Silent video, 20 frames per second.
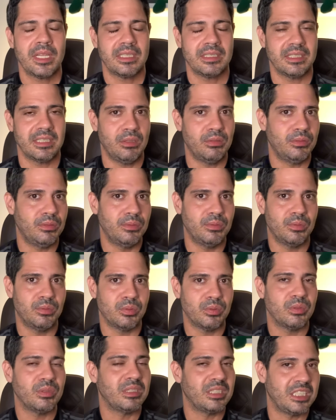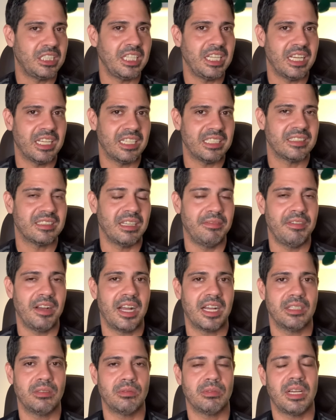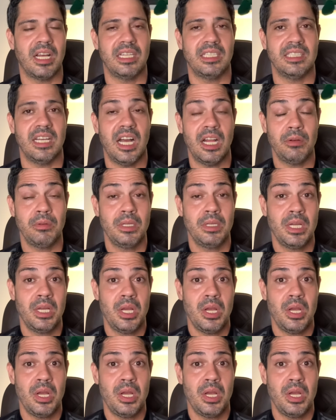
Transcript: Então tinha essa vaga no calendário,